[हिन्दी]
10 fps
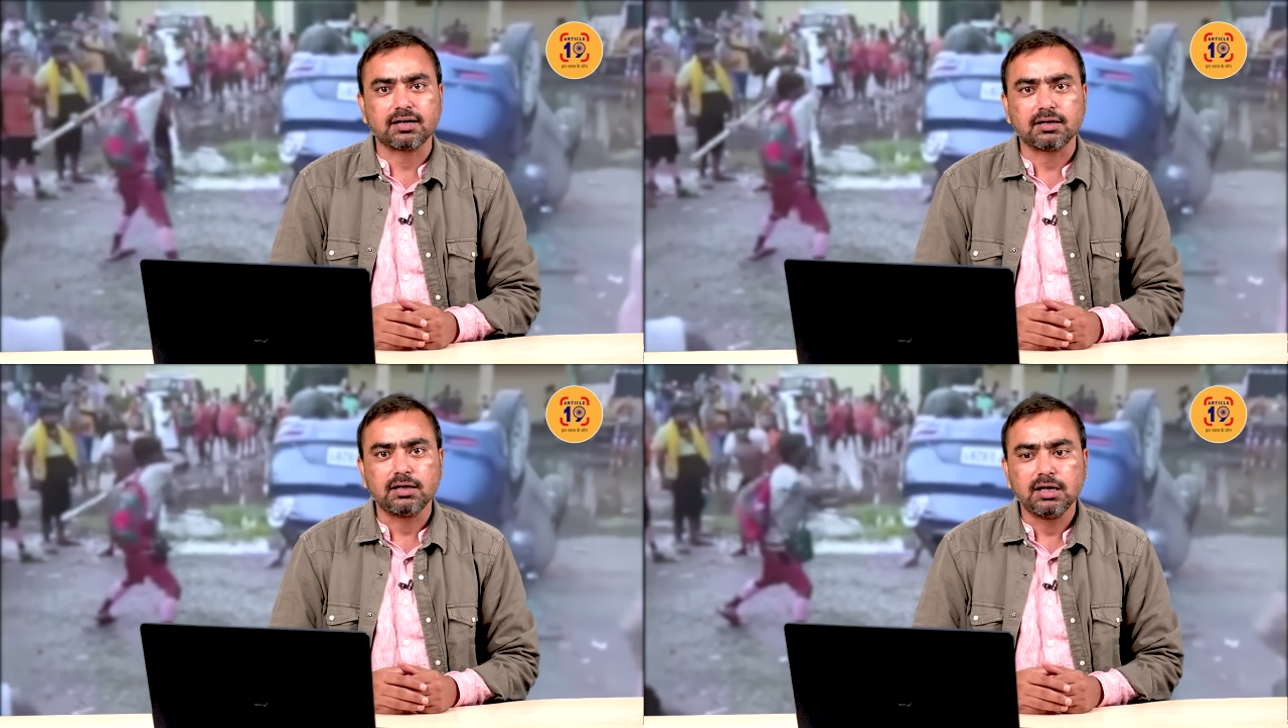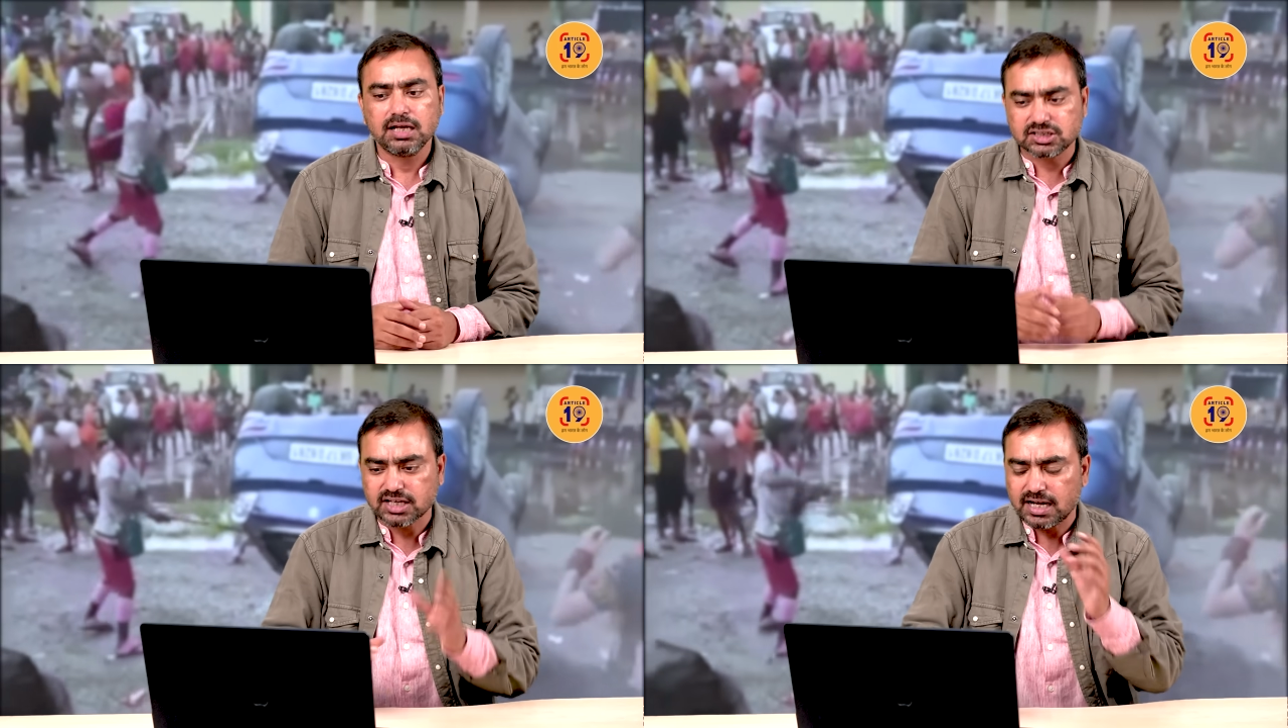हैं
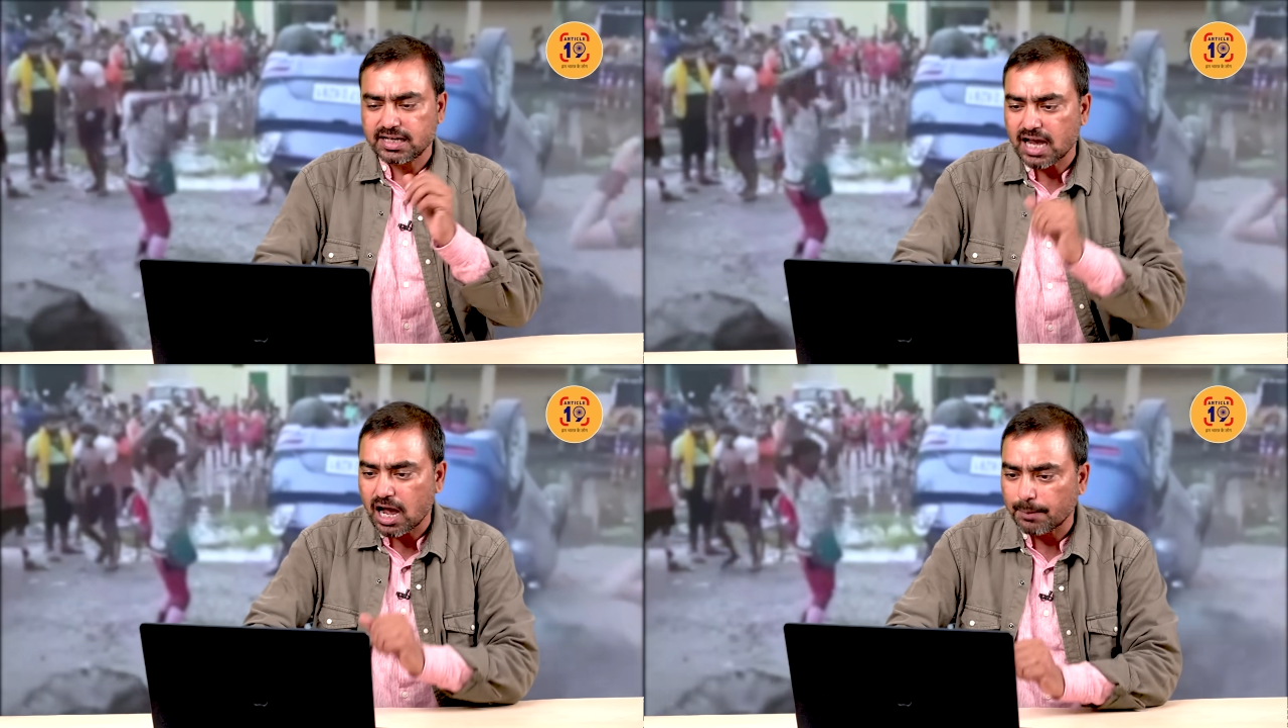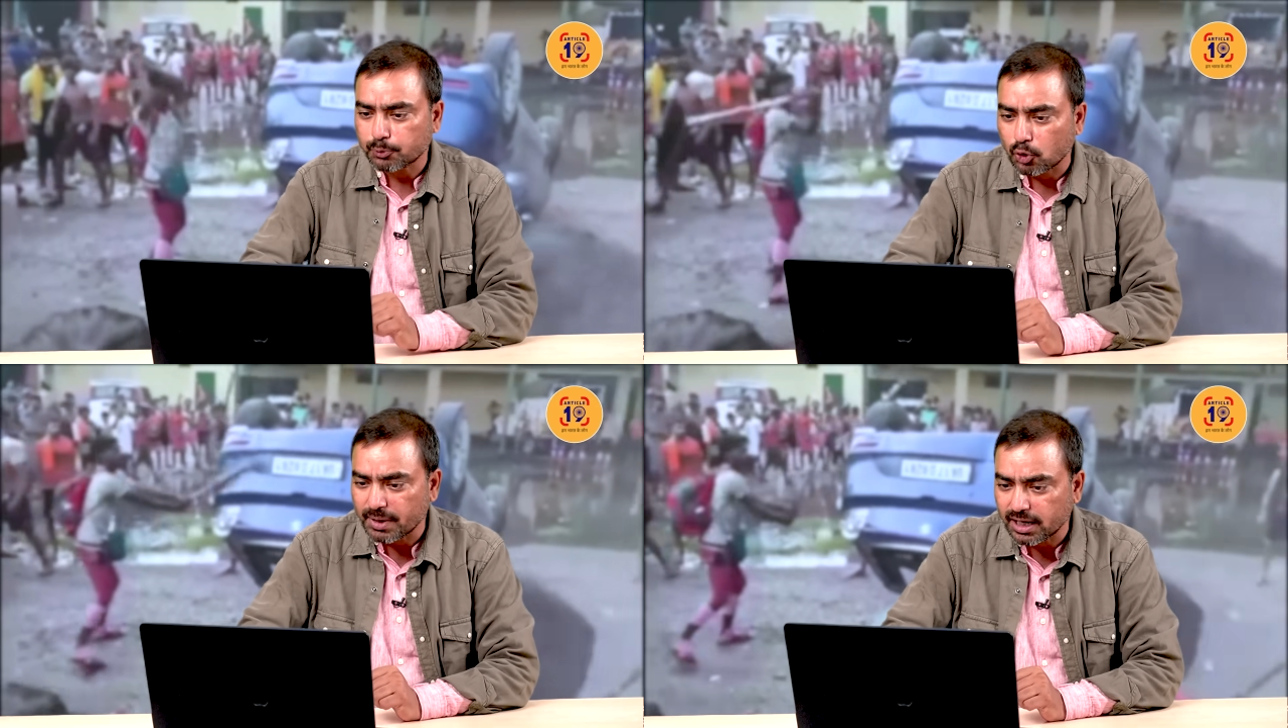इसके लिए
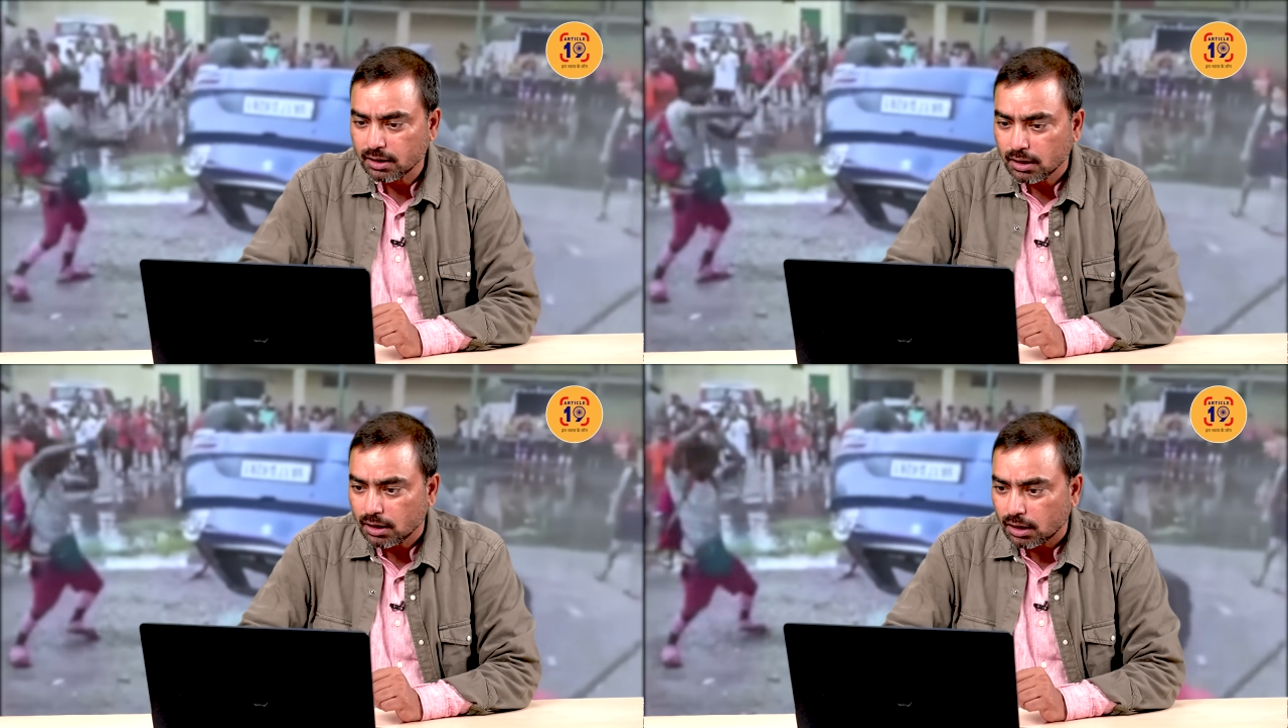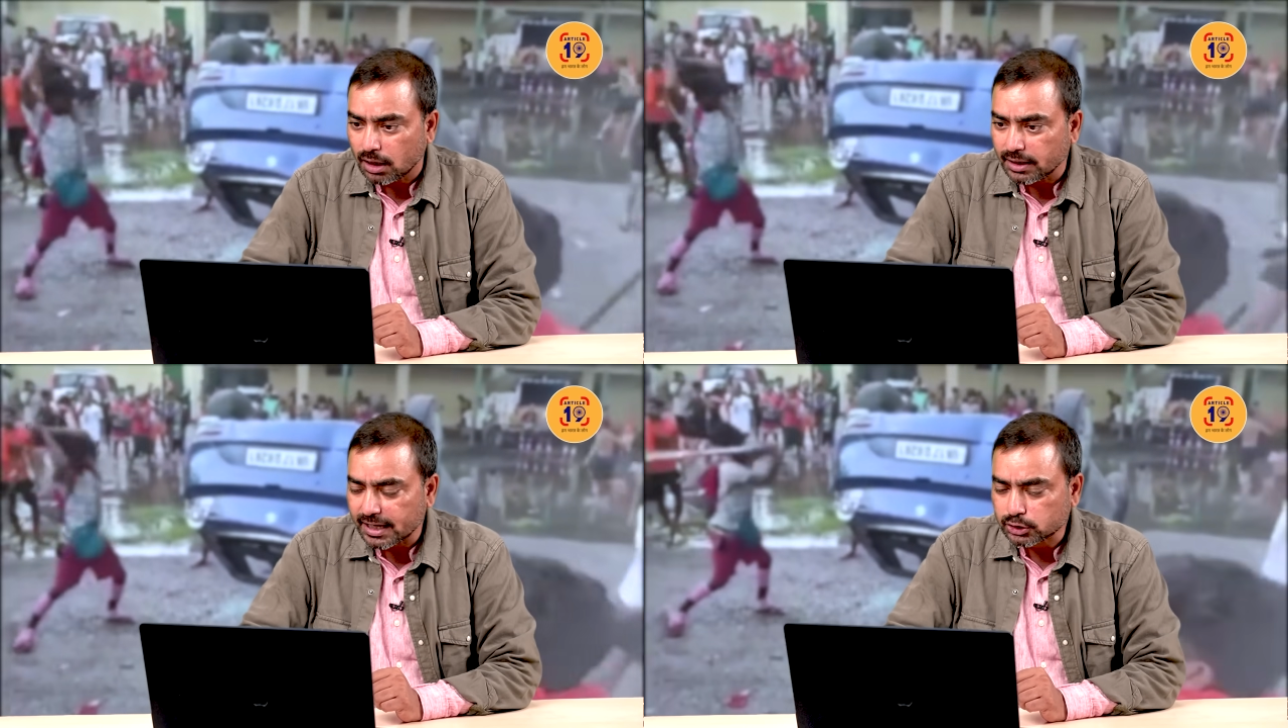आपको मैं
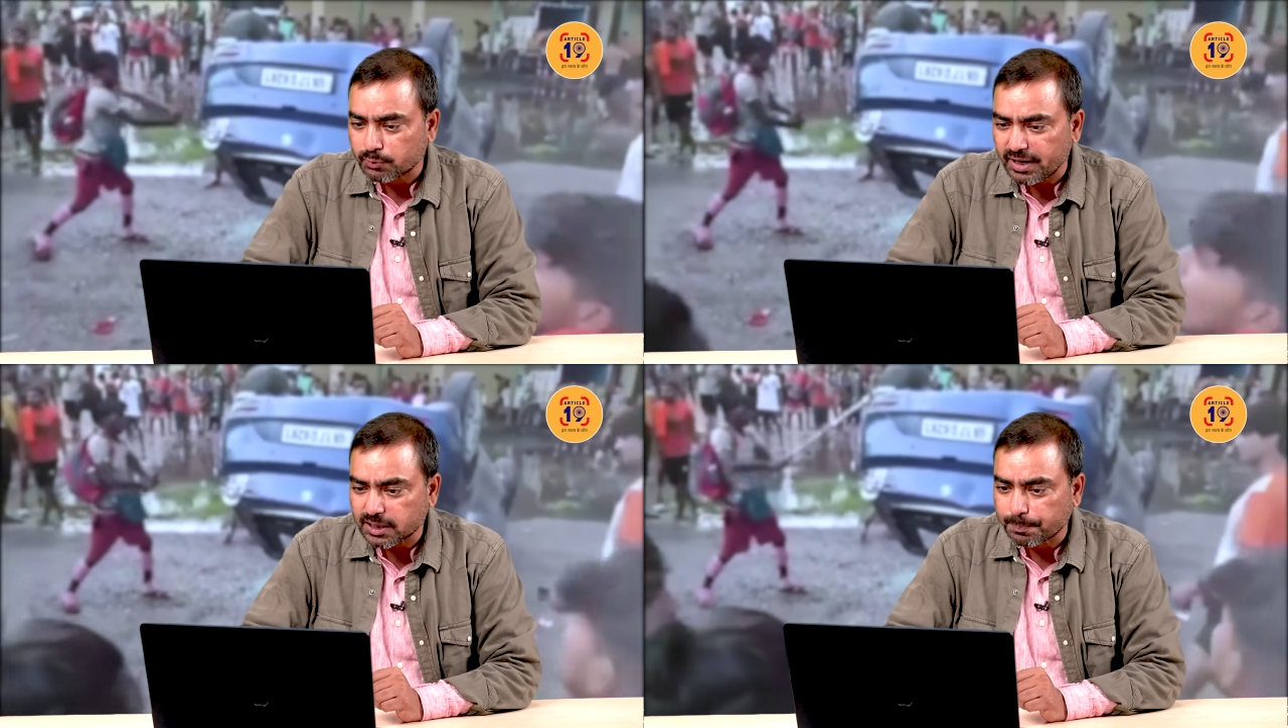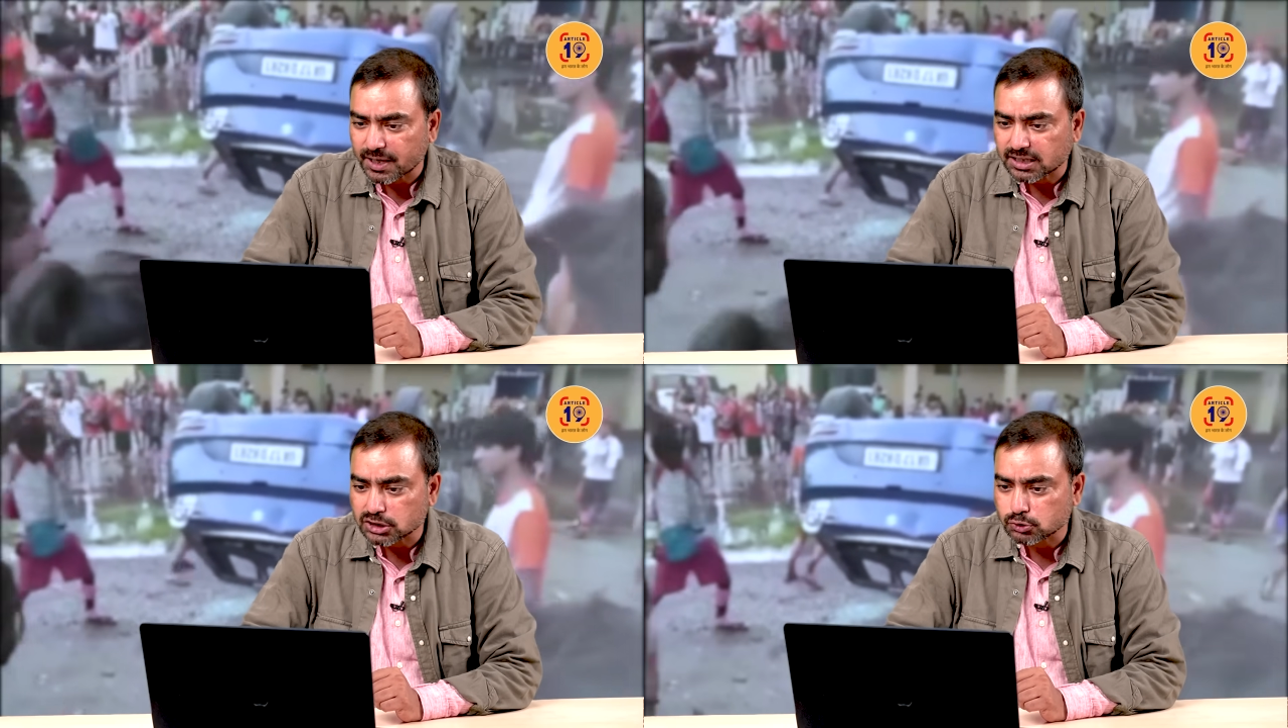एक ट्वीट पढ़
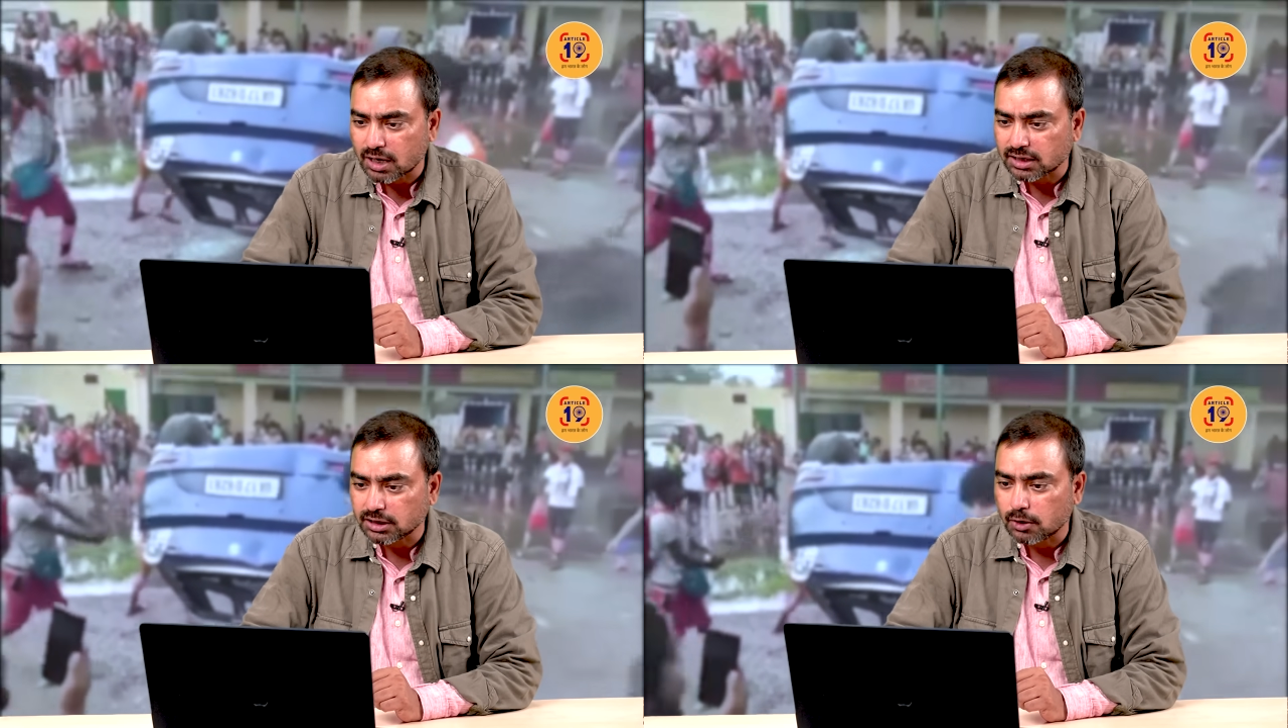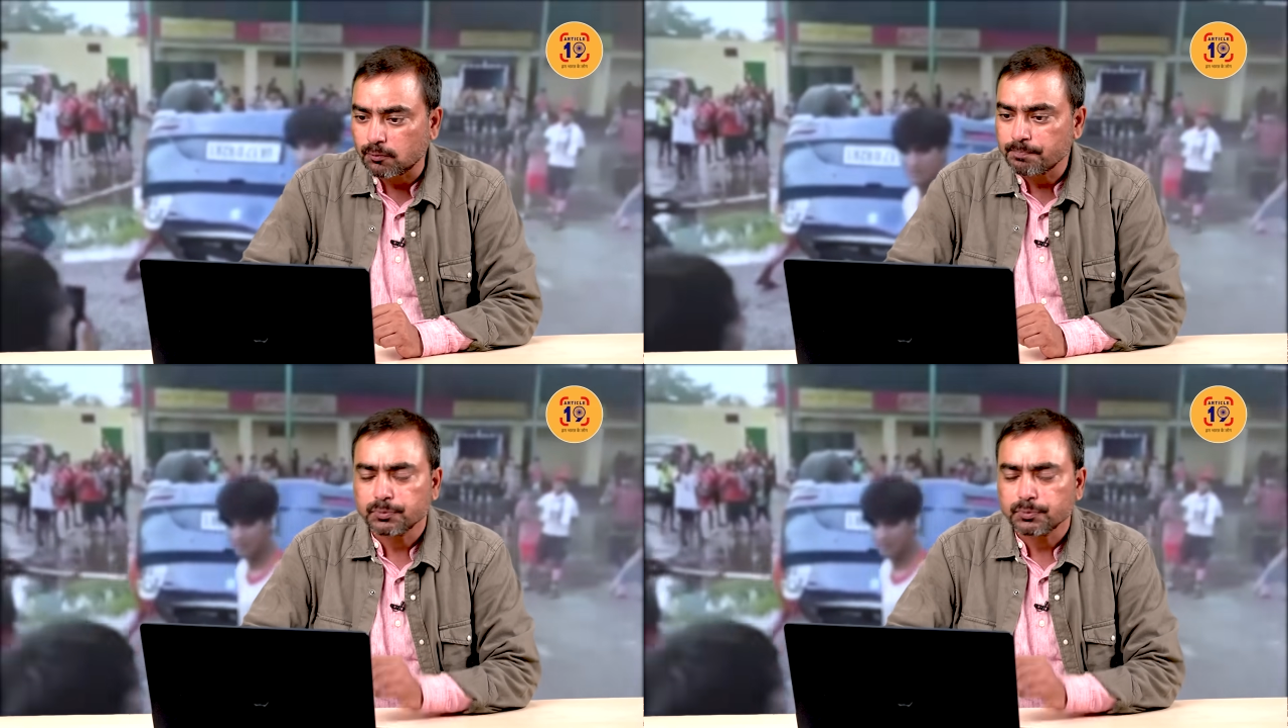के सुनाता हूं